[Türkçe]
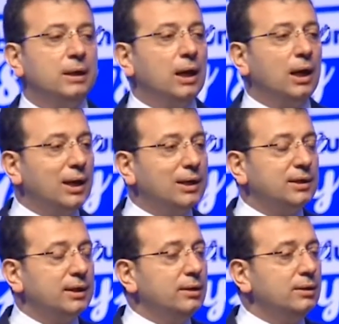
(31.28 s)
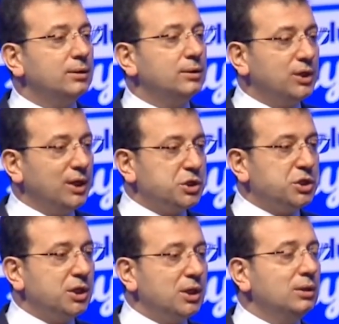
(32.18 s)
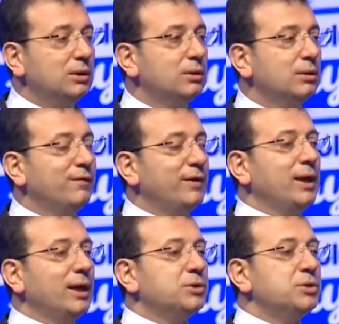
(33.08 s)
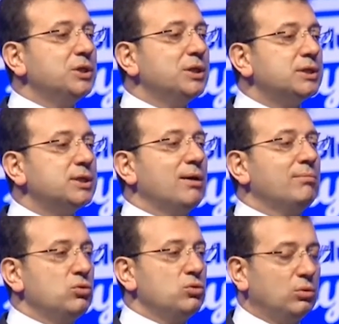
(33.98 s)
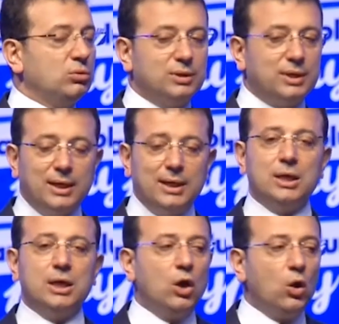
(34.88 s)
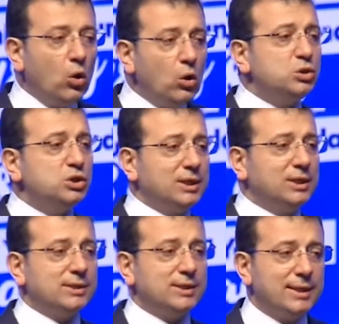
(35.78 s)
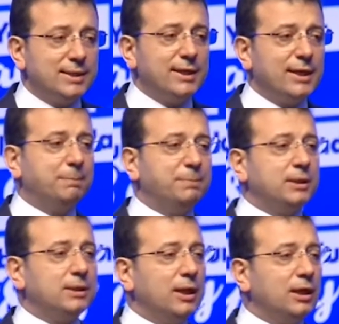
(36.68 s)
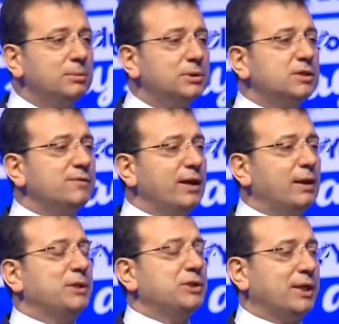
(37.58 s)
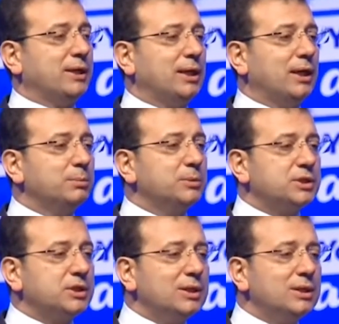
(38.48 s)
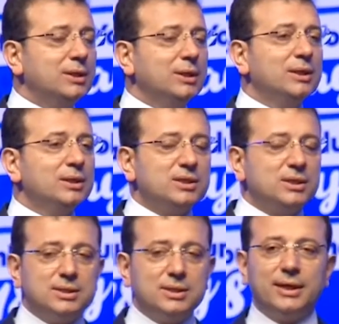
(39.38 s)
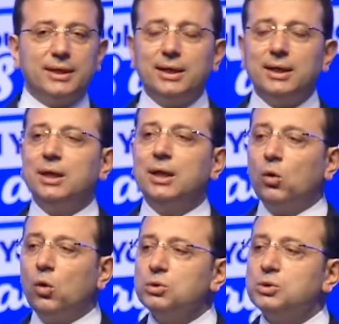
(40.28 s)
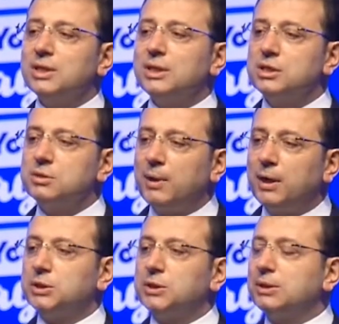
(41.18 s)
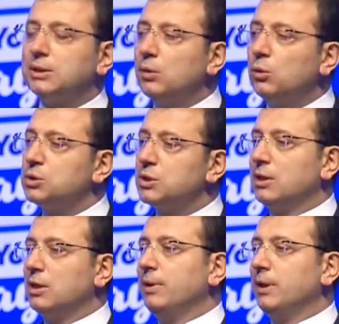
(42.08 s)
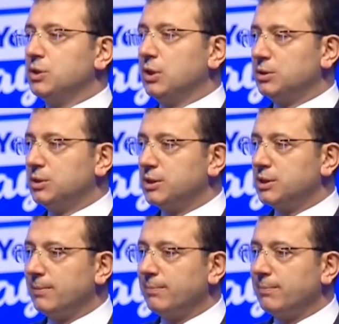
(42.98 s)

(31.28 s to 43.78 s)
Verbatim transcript: adil, yeşil ve yaratıcı İstanbul yolunda 18 ayda yaptıklarımızı ve yapacaklarımızı sizlere 18 başlıkta özetlemeye çalışacağım.